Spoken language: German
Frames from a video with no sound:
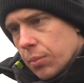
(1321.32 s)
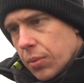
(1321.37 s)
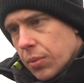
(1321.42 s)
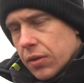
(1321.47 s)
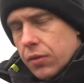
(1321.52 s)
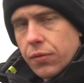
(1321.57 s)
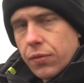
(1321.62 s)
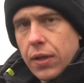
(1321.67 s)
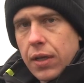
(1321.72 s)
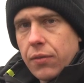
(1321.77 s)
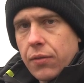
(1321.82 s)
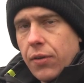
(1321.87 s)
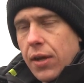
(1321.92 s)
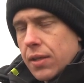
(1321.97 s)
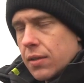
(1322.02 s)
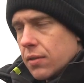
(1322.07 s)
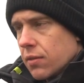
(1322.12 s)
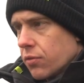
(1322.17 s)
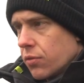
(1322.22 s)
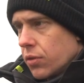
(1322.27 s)

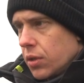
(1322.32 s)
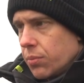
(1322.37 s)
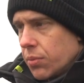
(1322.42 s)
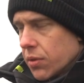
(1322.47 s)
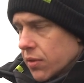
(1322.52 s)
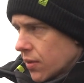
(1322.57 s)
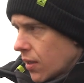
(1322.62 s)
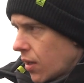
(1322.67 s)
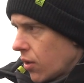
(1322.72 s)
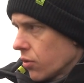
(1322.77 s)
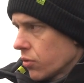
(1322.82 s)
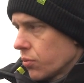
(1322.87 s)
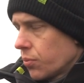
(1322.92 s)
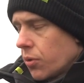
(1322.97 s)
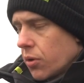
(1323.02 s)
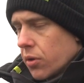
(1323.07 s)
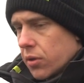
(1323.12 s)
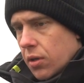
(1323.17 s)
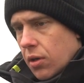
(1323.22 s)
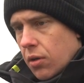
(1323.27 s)
Bissfrequenz, für die
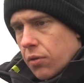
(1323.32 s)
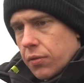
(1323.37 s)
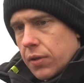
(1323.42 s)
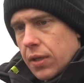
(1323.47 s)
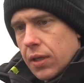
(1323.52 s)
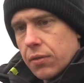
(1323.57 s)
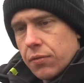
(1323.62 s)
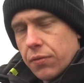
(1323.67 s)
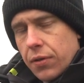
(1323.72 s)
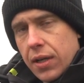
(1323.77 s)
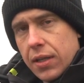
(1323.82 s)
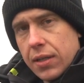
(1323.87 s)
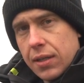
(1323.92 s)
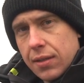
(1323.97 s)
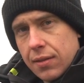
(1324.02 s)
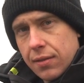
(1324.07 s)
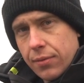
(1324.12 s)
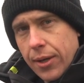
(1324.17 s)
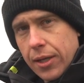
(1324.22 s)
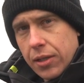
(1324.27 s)
Bissausbeute auf jeden Fall
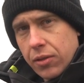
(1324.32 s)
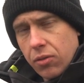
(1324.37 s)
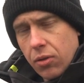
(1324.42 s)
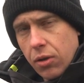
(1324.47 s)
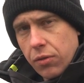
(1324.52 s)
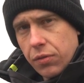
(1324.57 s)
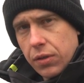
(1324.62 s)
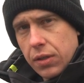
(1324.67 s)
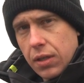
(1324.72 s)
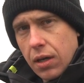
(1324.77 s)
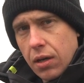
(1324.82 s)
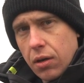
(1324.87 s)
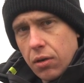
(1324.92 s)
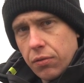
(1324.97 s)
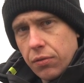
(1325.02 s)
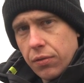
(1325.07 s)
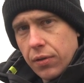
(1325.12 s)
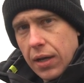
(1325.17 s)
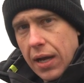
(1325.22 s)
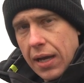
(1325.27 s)
nicht zwangsläufig
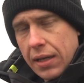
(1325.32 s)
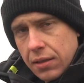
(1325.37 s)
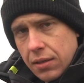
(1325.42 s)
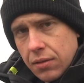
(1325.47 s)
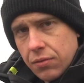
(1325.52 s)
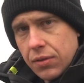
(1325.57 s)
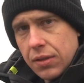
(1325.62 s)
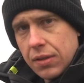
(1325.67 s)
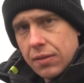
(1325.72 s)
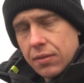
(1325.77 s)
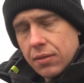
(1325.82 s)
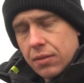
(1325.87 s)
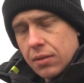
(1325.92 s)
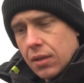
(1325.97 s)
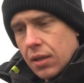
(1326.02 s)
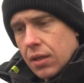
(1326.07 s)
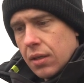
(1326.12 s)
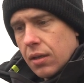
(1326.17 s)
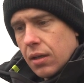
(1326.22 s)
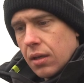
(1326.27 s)
darauf angewiesen,
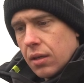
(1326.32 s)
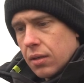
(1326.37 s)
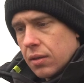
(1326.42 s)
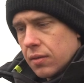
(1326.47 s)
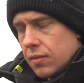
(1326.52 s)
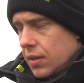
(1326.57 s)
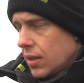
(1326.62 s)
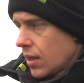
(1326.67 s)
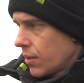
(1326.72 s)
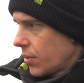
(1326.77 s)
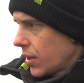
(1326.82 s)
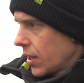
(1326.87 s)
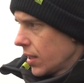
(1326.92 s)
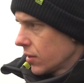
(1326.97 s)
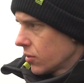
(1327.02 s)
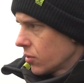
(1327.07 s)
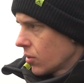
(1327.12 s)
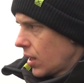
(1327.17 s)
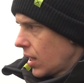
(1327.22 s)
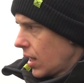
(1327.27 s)
äh, sie dabei
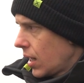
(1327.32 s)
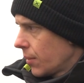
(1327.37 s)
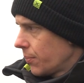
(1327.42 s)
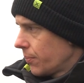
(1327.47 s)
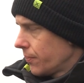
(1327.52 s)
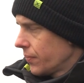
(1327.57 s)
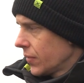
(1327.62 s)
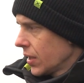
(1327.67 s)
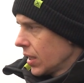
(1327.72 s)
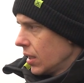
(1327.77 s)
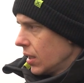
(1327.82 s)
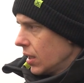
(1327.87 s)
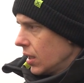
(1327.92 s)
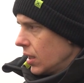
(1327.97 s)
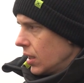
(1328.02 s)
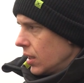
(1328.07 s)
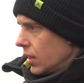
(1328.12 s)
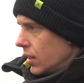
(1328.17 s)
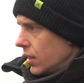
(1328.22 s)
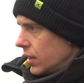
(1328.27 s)
zu haben.
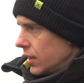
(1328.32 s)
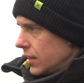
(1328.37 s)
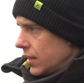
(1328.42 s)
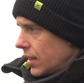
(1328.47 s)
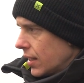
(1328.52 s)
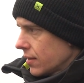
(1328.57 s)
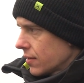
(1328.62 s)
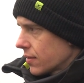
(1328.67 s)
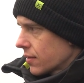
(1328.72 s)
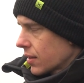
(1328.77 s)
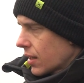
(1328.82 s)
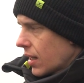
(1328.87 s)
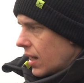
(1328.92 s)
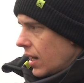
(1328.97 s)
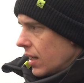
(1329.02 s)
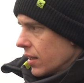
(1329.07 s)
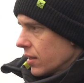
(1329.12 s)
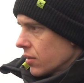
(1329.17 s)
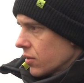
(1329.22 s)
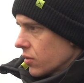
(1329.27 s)
Jetzt
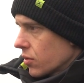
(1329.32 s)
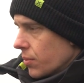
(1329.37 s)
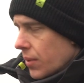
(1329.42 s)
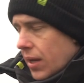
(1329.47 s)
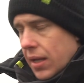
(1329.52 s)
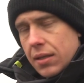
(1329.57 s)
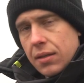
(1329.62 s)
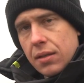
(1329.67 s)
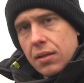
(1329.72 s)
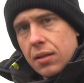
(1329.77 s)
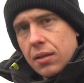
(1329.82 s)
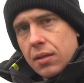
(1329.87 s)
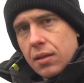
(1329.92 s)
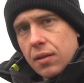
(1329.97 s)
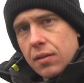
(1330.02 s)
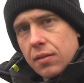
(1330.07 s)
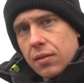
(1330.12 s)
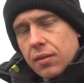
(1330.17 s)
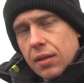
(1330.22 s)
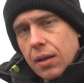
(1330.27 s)
gerade zum Ende hin
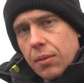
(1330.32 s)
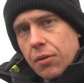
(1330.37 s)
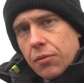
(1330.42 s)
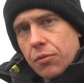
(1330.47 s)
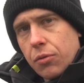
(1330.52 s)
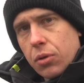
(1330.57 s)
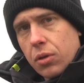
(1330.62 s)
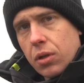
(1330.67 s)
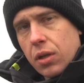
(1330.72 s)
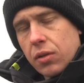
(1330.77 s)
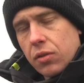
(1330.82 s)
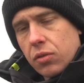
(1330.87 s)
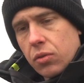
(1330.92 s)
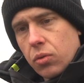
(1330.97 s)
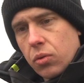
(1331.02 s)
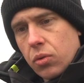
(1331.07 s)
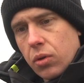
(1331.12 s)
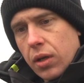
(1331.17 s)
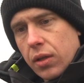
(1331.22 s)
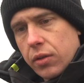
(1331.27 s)
ist es aber wirklich
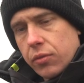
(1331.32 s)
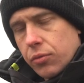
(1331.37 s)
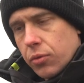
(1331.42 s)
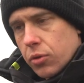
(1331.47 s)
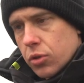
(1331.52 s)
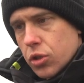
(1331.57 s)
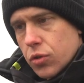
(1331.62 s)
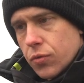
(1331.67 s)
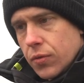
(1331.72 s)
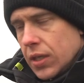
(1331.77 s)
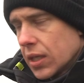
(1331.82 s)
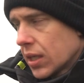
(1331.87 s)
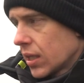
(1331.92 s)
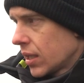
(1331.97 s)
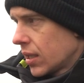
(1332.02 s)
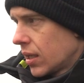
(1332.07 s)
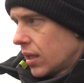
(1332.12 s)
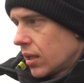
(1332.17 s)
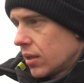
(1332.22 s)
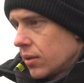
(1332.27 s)
so, es wird
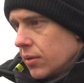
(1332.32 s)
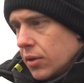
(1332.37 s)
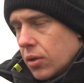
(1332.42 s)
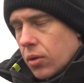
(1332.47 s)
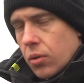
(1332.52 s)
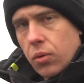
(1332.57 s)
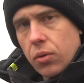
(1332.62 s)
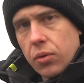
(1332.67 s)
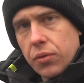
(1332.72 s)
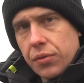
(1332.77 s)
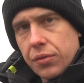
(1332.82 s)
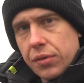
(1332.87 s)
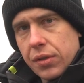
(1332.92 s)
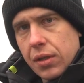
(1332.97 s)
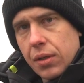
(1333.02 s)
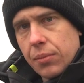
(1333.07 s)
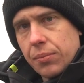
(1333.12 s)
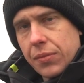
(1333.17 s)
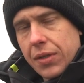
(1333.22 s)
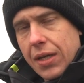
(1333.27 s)
schwieriger und
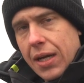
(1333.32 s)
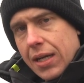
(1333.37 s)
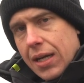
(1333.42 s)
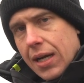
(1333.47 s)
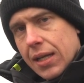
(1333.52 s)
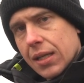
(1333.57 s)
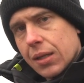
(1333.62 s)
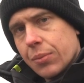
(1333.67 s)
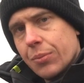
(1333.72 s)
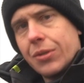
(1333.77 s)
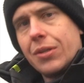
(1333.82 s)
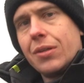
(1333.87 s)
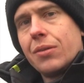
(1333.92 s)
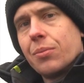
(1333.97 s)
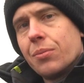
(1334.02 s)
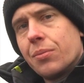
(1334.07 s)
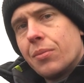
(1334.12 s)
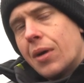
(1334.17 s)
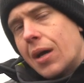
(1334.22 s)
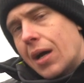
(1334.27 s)
ähm, da kann ich mit
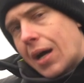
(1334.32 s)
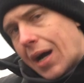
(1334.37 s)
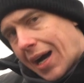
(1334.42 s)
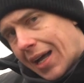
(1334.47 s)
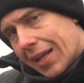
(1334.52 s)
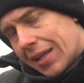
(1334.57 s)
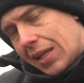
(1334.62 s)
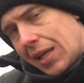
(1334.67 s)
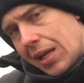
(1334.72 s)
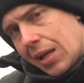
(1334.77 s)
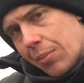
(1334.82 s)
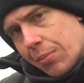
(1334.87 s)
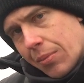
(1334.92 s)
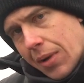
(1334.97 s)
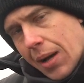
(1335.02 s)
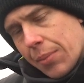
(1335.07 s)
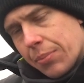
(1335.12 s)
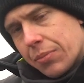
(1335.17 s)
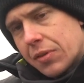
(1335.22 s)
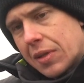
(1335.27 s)
diesem Anheben,
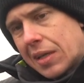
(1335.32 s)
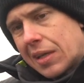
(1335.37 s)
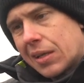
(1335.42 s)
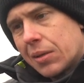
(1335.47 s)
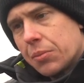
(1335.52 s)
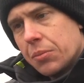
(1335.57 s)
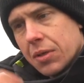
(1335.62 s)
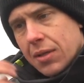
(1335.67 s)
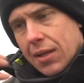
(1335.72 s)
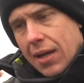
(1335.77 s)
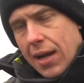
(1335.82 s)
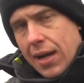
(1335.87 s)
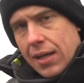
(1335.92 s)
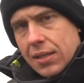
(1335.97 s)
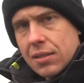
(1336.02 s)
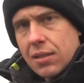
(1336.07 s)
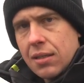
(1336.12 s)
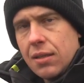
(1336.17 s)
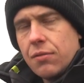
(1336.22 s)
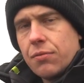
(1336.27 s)
Absenken, mit der
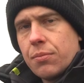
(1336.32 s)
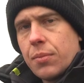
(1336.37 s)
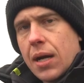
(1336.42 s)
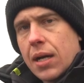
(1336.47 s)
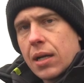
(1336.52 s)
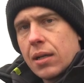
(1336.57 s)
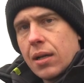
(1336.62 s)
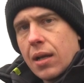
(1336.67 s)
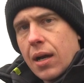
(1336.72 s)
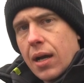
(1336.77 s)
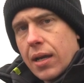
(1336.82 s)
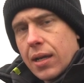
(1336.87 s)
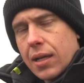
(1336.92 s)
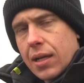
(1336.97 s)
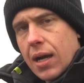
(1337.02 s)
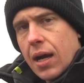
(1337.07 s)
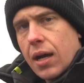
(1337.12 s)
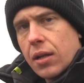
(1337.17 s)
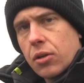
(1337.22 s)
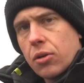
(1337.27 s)
aktiven Angelei,
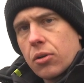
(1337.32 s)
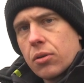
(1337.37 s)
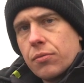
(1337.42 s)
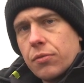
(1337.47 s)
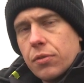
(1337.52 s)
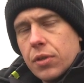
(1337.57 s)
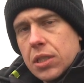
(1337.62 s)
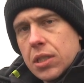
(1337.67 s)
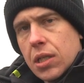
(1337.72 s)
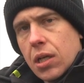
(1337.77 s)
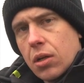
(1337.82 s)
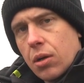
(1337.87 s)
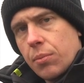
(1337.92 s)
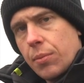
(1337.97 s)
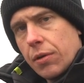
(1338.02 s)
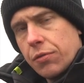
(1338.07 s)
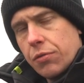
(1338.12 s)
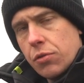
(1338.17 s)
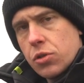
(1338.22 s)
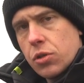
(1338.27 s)
gerade auch im Winter
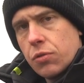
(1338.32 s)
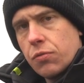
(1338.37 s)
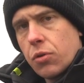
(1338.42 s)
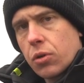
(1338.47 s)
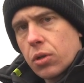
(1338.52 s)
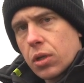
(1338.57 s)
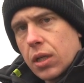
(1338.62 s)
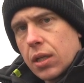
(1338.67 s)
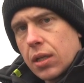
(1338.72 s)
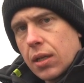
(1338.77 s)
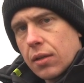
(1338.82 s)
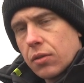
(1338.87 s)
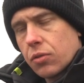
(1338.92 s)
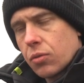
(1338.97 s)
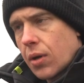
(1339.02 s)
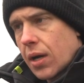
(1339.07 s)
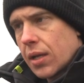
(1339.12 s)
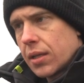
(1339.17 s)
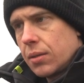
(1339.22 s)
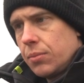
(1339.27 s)
nochmal Fische wirklich
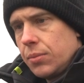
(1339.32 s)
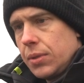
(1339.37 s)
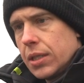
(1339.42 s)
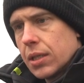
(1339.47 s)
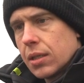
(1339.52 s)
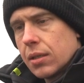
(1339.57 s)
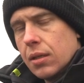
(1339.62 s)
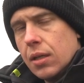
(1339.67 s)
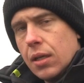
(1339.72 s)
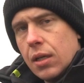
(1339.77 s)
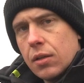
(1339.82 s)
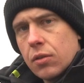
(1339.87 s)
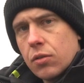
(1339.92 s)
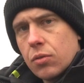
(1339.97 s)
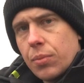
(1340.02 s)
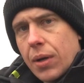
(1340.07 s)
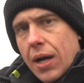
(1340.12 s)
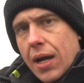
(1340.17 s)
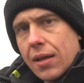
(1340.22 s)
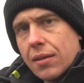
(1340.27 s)
dazu animieren,
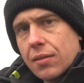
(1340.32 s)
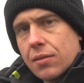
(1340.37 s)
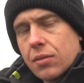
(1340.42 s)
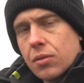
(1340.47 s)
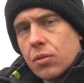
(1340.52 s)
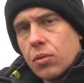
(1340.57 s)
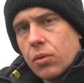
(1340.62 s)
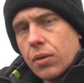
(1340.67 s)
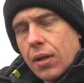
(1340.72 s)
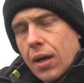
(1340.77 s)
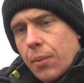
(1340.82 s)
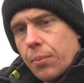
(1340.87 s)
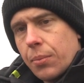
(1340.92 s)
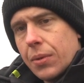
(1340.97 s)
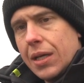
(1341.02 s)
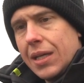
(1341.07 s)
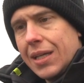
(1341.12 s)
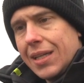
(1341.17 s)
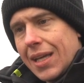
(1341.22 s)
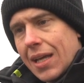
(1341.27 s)
zu beißen und habe
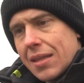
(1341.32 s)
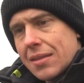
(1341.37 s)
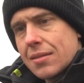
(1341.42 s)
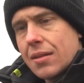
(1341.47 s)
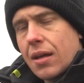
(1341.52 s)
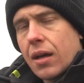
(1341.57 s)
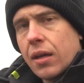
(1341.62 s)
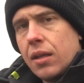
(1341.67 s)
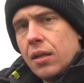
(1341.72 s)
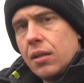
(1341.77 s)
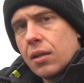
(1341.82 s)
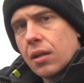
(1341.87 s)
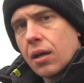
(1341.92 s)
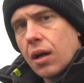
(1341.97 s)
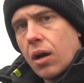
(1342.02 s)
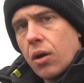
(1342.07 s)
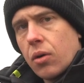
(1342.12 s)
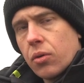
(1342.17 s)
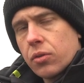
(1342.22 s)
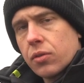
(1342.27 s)
jetzt nach hinten
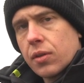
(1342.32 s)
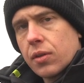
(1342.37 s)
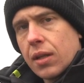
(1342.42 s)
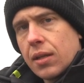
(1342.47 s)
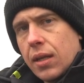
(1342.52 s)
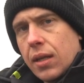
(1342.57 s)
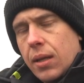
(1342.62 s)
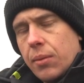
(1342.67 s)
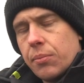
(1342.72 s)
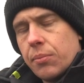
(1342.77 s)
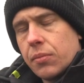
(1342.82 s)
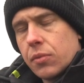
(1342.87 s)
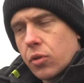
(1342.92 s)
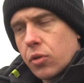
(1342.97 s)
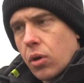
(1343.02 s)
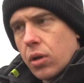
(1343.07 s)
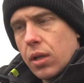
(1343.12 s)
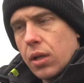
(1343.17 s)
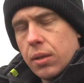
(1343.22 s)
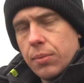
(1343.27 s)
raus dann eben
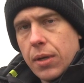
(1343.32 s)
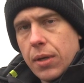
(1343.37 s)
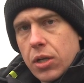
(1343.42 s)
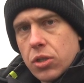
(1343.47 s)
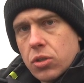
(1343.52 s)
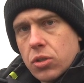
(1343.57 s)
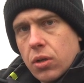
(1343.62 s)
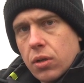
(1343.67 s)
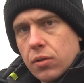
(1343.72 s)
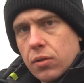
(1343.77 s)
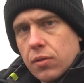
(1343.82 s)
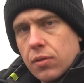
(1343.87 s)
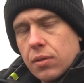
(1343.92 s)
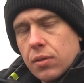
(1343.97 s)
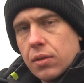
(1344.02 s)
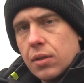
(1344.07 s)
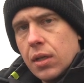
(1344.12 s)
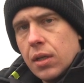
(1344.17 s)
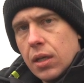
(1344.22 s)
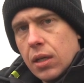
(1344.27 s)
deutlich mehr
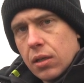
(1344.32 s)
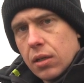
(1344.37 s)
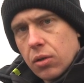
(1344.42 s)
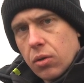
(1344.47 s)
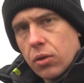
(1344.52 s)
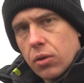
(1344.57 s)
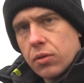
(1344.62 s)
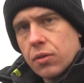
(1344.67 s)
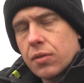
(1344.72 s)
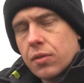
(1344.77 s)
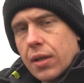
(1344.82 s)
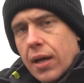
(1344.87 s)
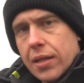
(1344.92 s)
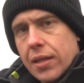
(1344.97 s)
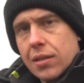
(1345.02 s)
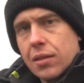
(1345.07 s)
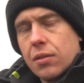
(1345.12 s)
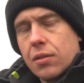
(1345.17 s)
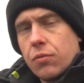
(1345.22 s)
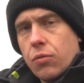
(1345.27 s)
Chancen,
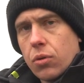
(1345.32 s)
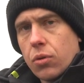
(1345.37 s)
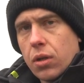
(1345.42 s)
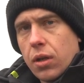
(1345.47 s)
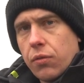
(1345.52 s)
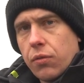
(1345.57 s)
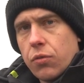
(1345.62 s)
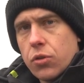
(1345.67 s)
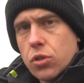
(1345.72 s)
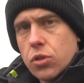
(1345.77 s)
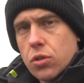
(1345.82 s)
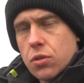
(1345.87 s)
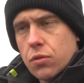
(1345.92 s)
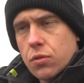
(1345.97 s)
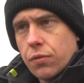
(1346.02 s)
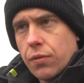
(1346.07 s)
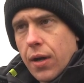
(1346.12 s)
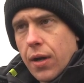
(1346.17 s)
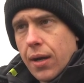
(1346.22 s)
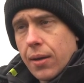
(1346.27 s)
konstant wirklich Fische
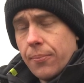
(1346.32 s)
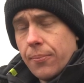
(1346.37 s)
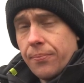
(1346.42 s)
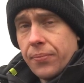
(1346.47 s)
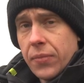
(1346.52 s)
zu fangen.